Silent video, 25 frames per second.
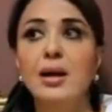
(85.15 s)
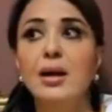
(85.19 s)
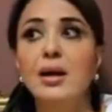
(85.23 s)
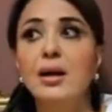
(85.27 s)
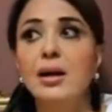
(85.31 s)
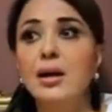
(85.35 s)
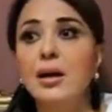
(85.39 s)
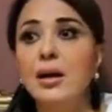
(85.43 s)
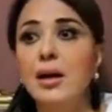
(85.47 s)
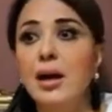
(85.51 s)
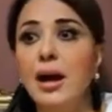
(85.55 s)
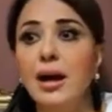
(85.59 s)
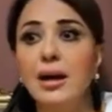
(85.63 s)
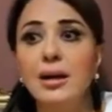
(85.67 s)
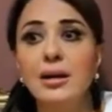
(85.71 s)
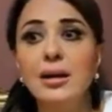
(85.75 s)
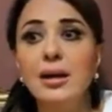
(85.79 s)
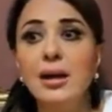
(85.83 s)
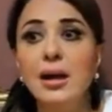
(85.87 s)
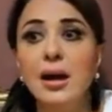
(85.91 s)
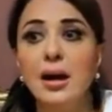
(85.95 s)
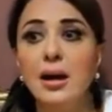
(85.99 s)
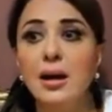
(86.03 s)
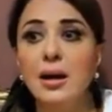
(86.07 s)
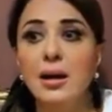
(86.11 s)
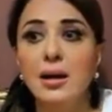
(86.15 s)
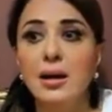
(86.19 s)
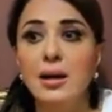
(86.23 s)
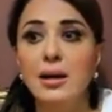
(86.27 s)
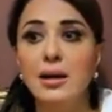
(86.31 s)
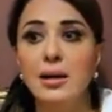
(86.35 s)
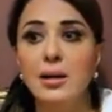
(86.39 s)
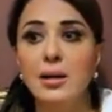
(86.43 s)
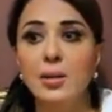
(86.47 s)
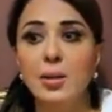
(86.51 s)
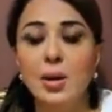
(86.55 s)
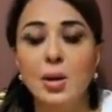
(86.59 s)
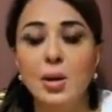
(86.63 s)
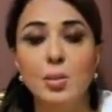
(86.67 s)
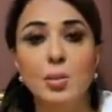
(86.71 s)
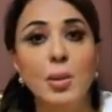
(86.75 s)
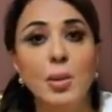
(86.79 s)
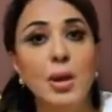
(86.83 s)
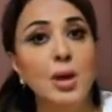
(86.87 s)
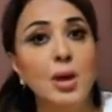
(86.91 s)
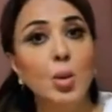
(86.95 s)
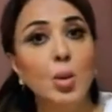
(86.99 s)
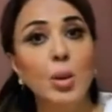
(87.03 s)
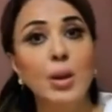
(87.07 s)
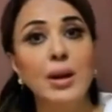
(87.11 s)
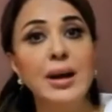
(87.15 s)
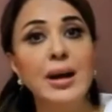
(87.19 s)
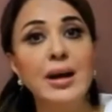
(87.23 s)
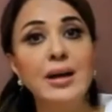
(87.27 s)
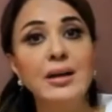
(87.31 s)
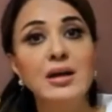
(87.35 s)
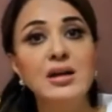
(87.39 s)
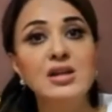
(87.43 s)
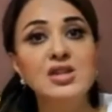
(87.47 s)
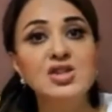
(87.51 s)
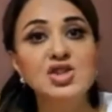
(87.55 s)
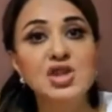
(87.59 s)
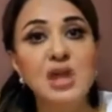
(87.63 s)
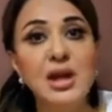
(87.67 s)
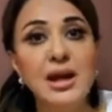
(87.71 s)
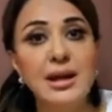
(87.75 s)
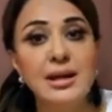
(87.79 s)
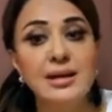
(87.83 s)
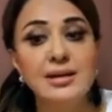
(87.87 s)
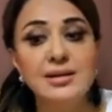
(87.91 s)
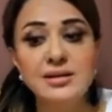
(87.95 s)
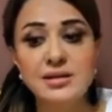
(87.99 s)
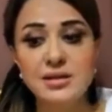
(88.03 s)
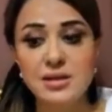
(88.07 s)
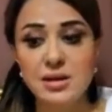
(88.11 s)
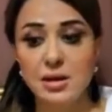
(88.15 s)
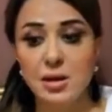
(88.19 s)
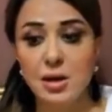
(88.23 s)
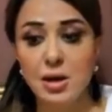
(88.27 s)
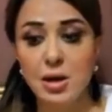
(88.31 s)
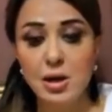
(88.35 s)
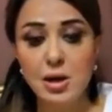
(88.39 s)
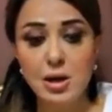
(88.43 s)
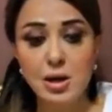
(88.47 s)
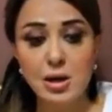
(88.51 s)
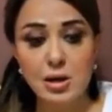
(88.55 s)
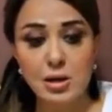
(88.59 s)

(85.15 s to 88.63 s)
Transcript: آه، حقيقه آه مروه ناجي شالت آه،,